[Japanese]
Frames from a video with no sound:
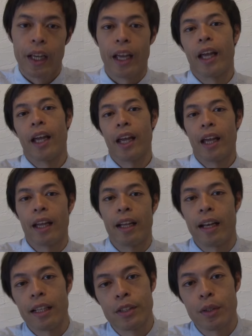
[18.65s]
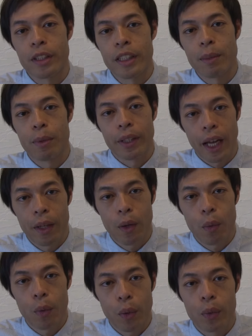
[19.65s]
えー、ラジオ CM 台
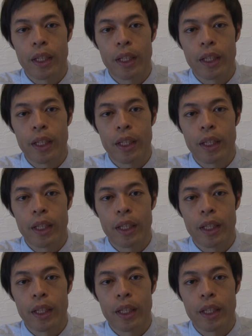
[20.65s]
本を読